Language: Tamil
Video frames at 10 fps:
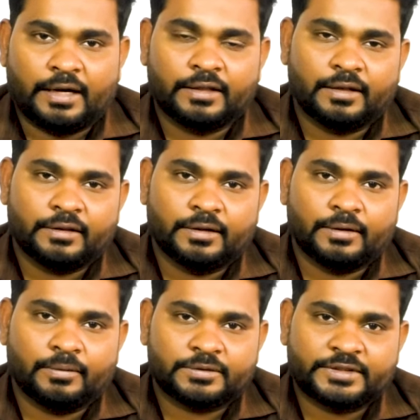அது அந்த
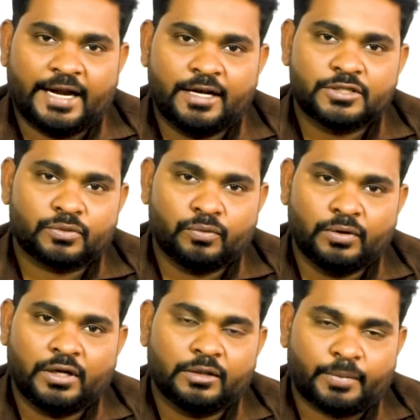
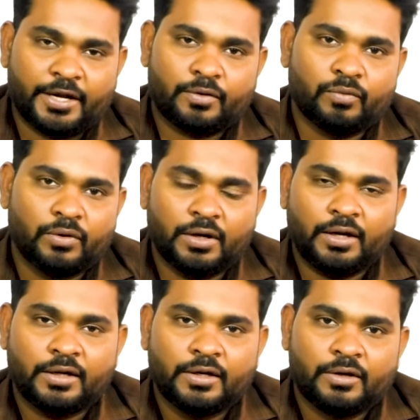சைனஸ்க்குள்ளே அந்த
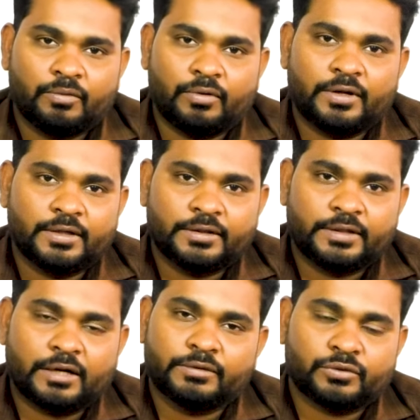பைக்குள்ளே ஒரு
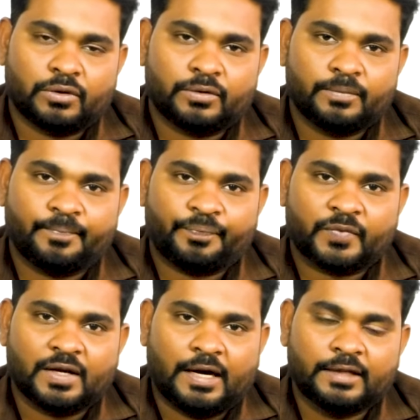திரவம் சுரக்கும்
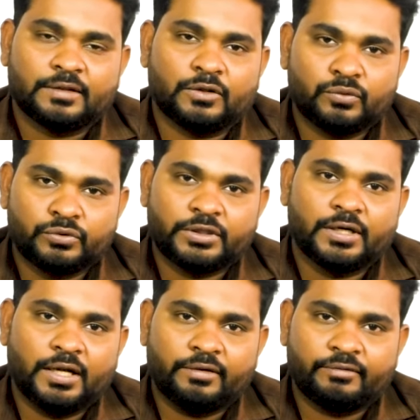அந்த
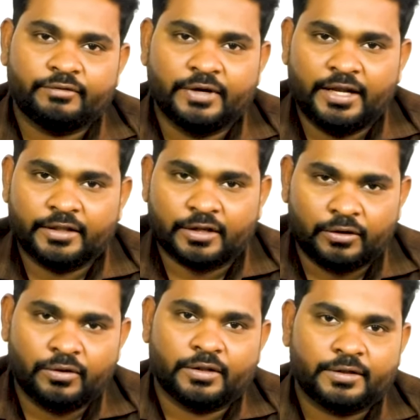தூசுகளை வெளியே
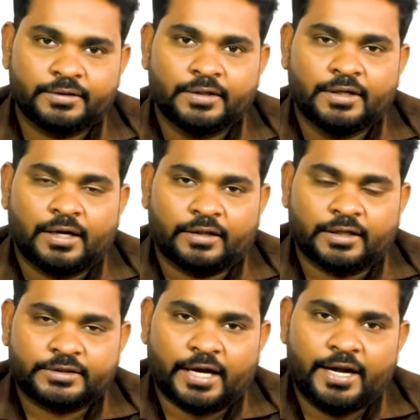தள்ளும் அது
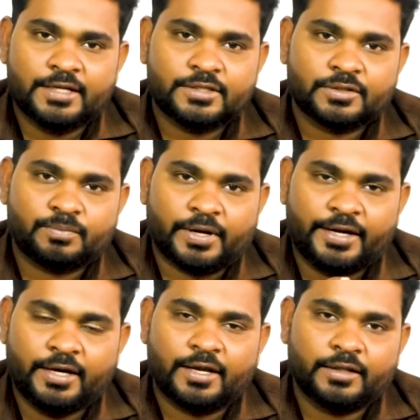அந்த சைனஸ்
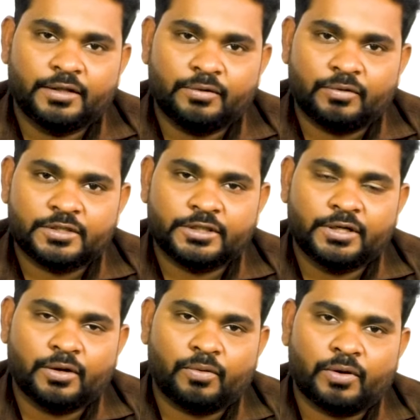இருந்து ஒரு
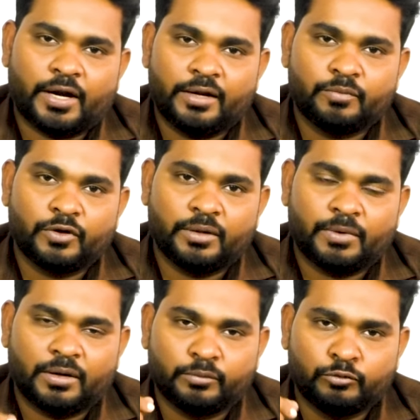சின்ன குழாய்
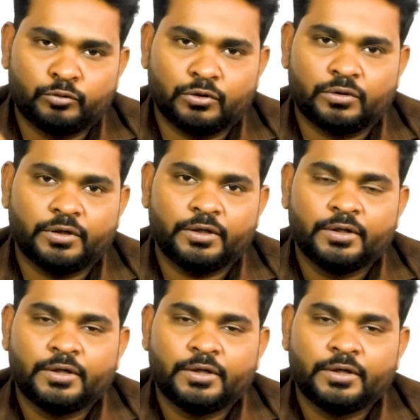மூலியமாக நம்ம மூக்குக்கு